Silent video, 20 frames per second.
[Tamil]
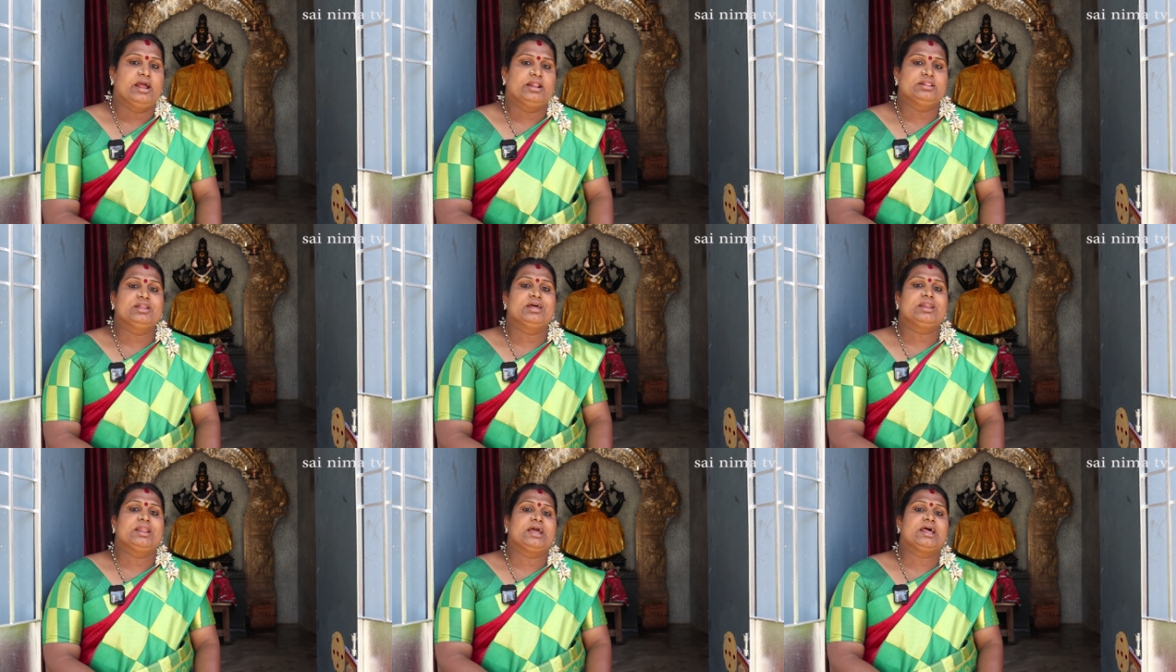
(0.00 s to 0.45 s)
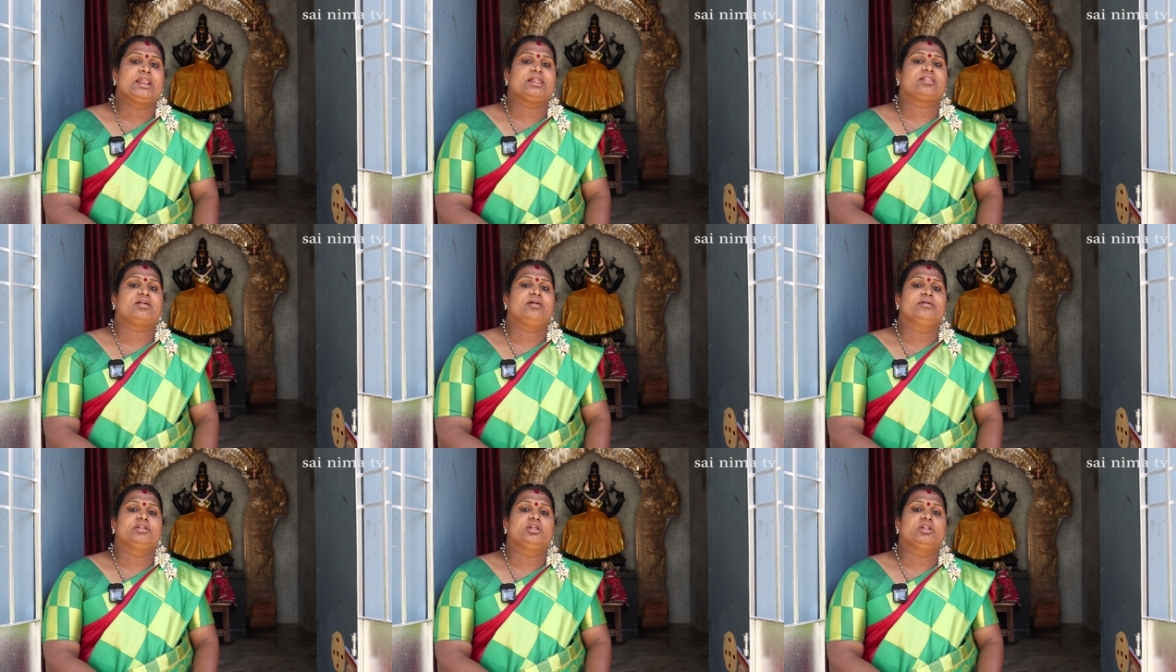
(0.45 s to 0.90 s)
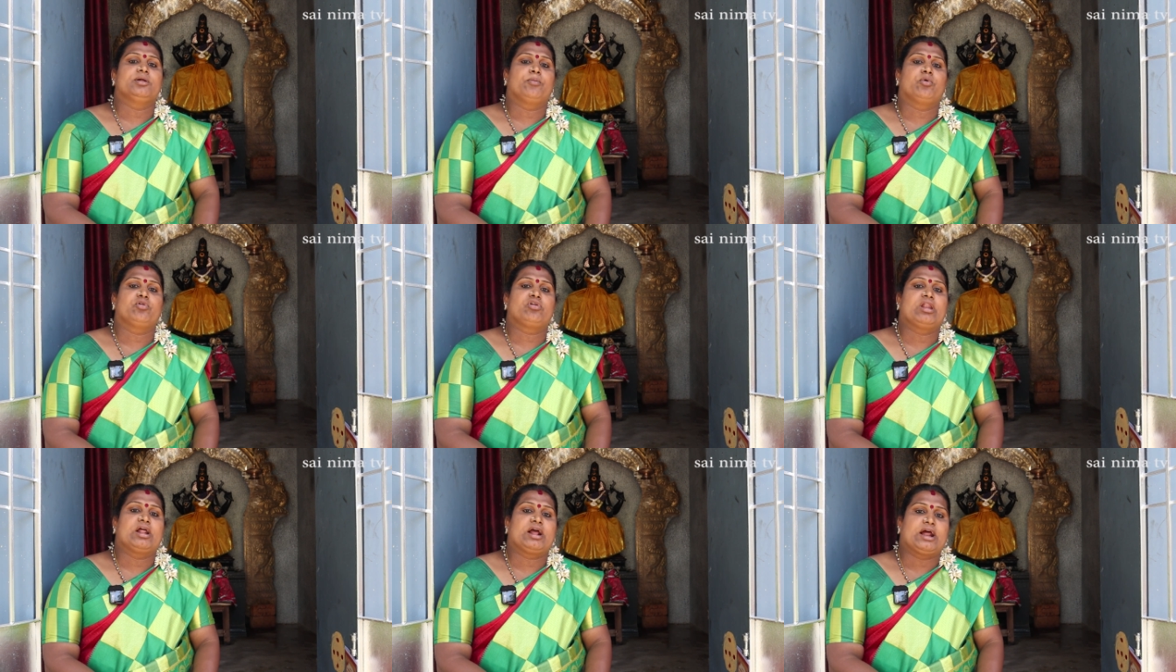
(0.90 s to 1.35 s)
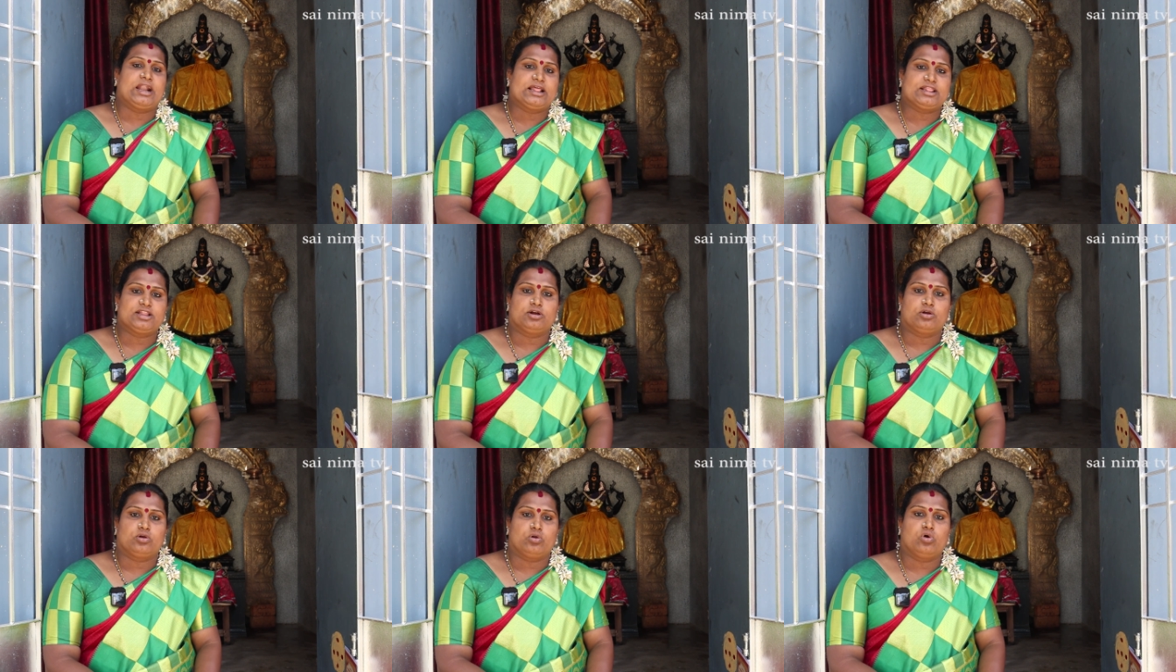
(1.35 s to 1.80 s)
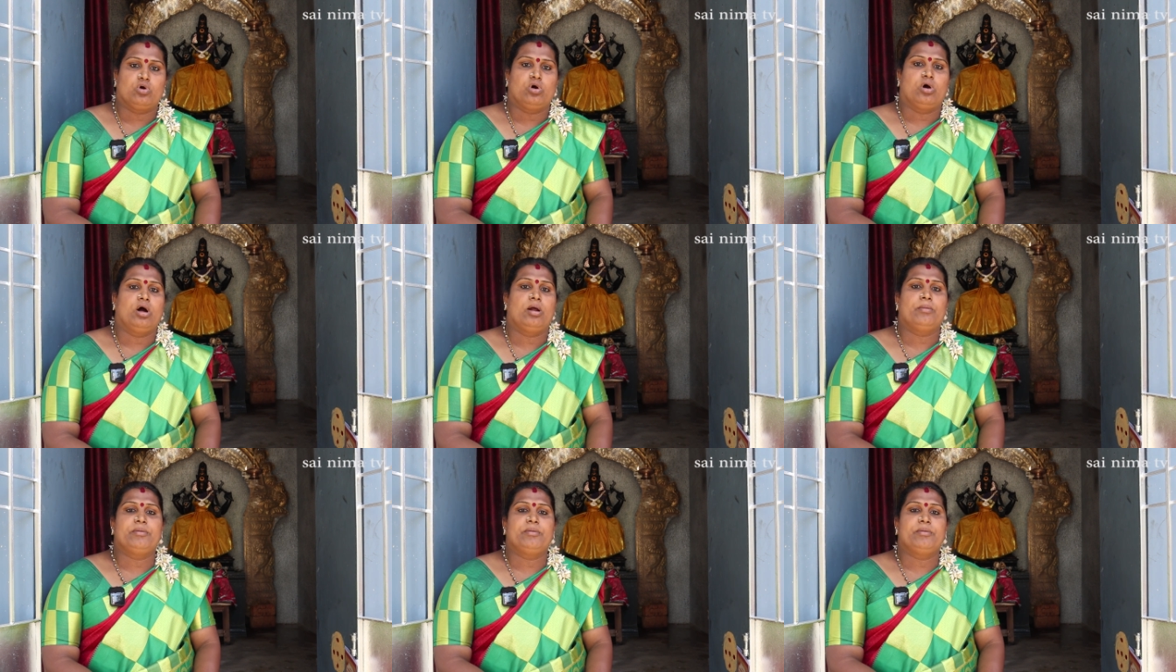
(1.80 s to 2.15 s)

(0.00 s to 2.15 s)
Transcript: என்ன நேரத்தில் வந்து இந்த பூஜையில் கலந்துக்கணும்